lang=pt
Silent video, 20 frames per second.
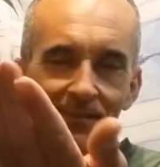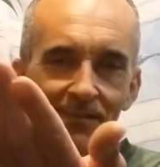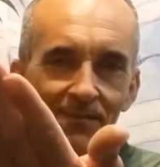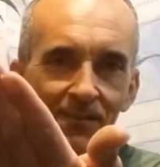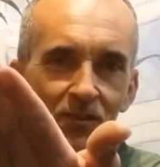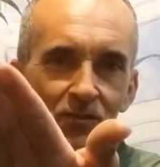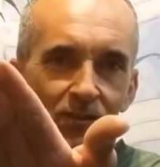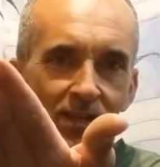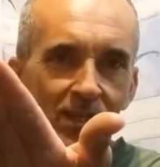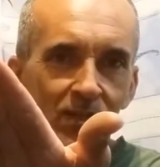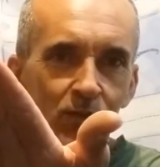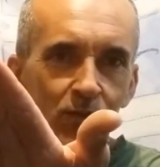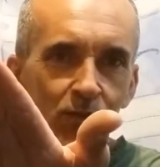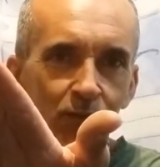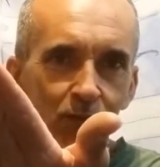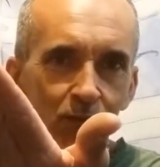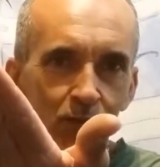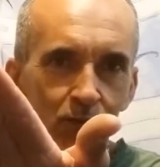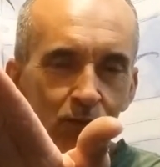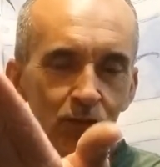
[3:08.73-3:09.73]
Vem o lindo
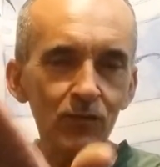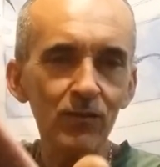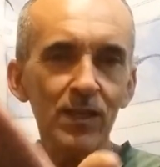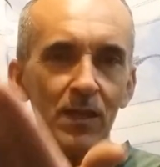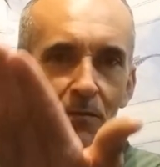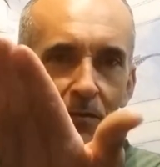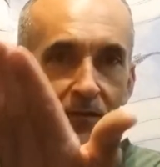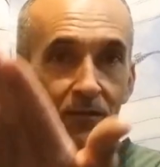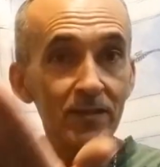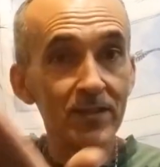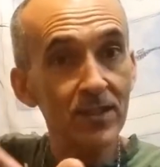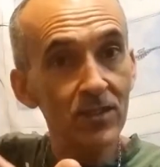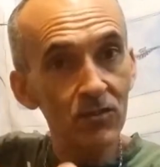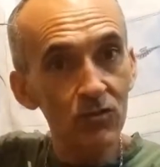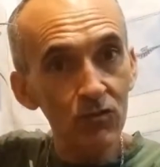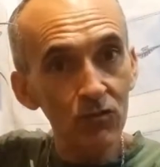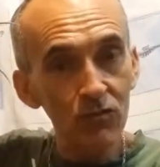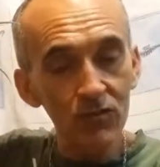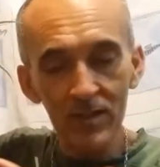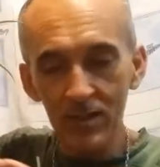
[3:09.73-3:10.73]
fruto, que é para fazer
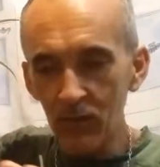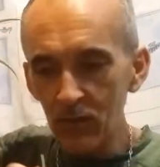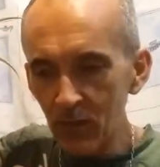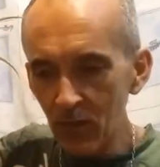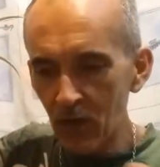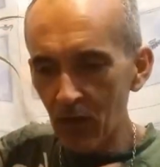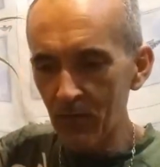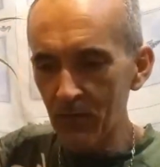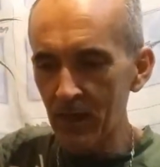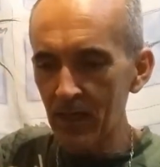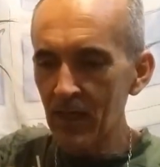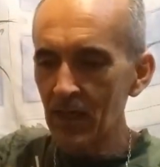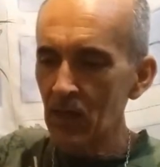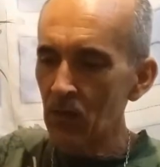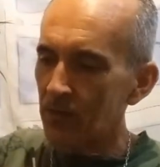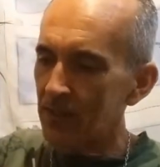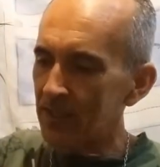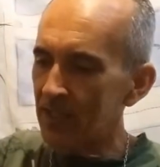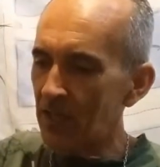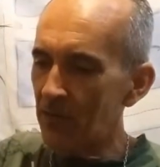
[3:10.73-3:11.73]
jus ao nome.
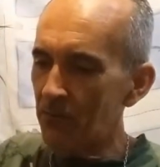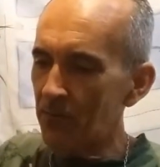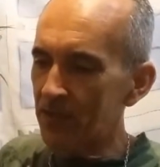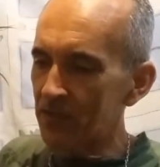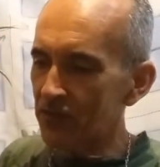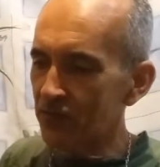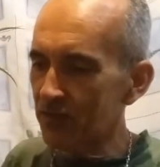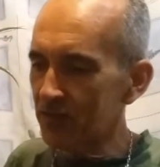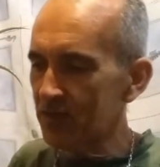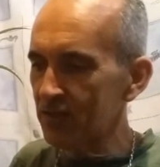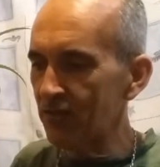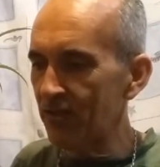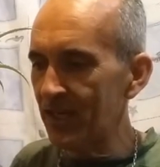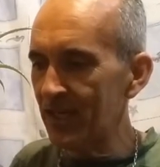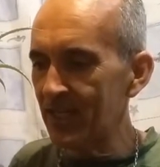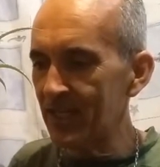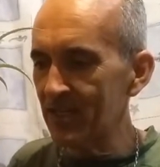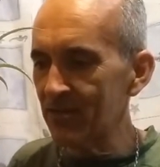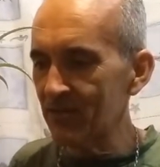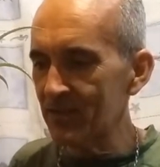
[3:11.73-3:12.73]
Porque de repente você
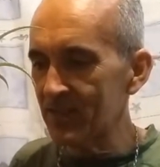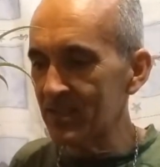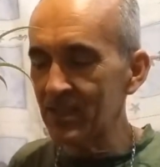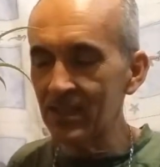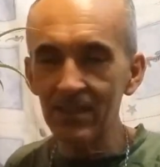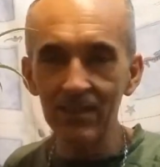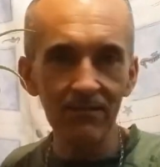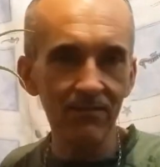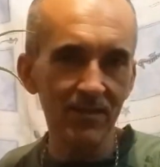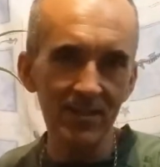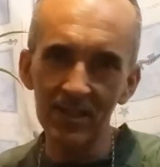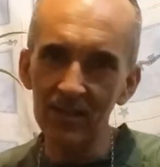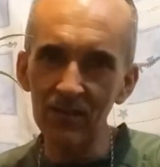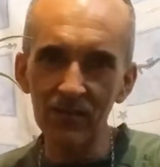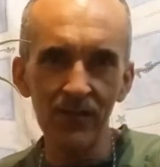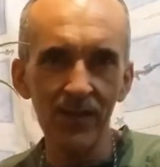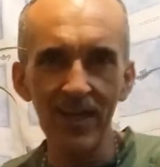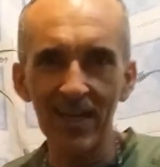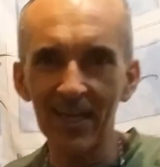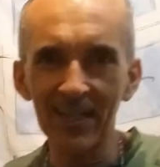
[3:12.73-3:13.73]
olhando assim, você
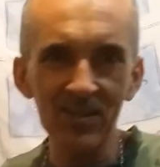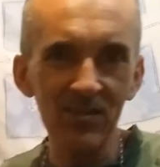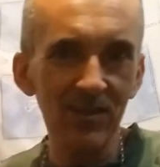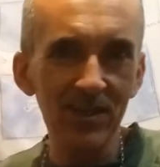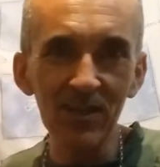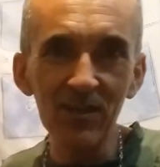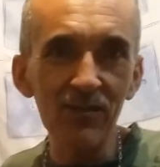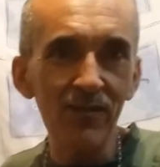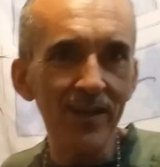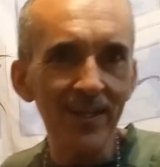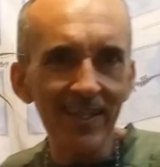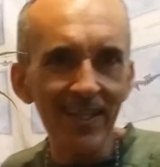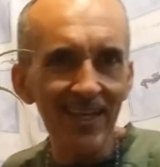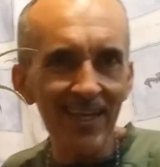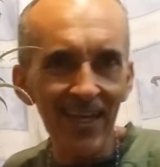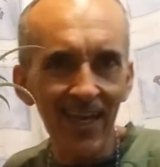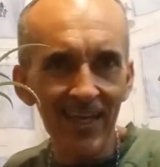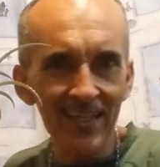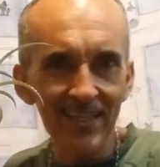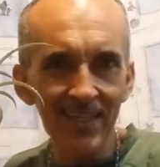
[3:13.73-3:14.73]
não fala, ah, isso aqui não vai dar
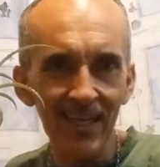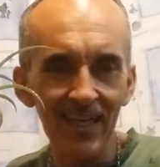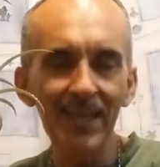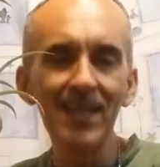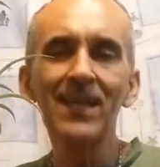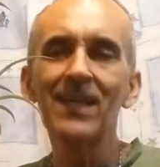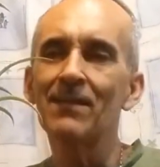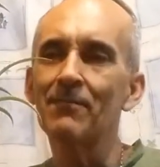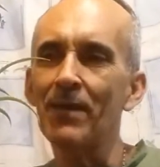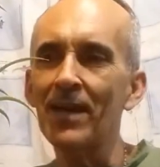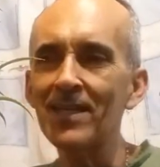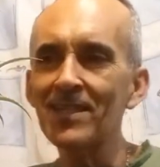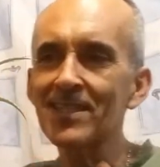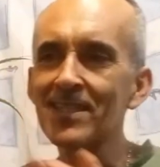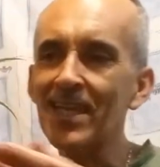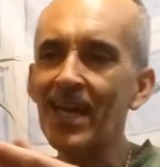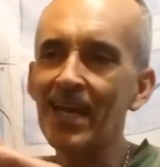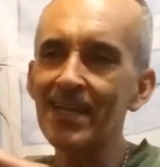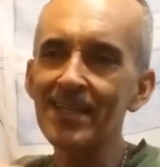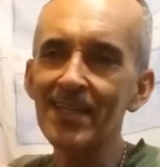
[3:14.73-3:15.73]
nada. Mas
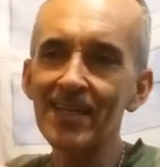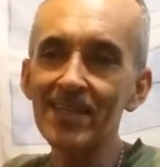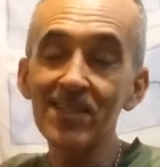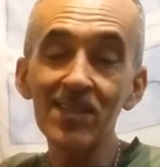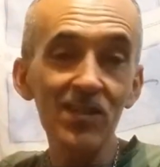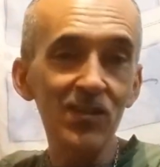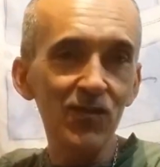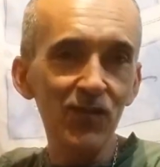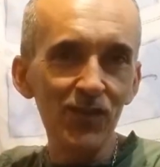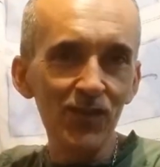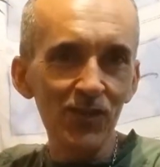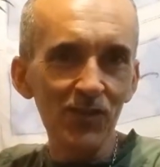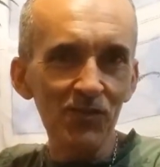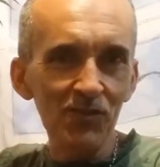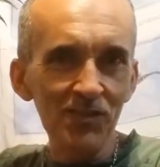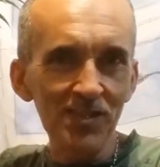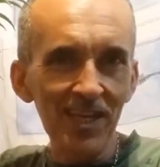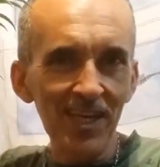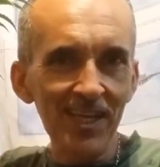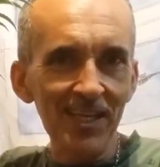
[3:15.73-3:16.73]
dá, dá esses
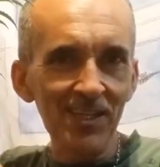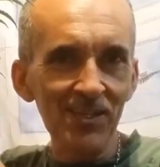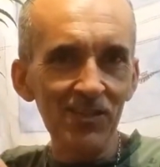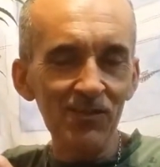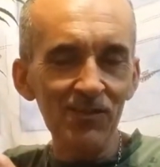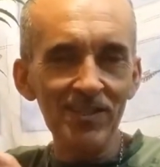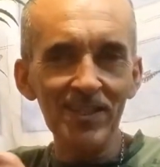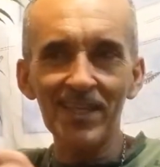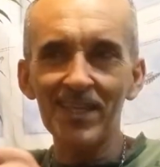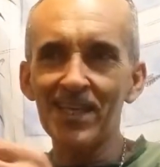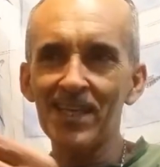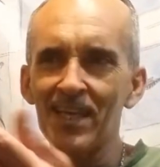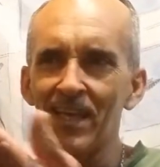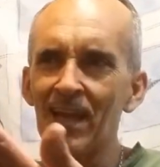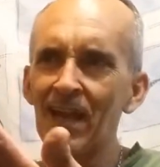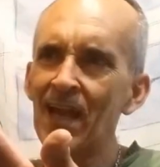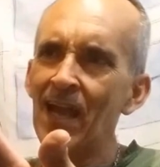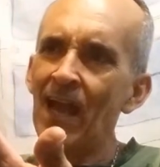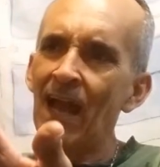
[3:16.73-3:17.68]
frutos lindos aqui.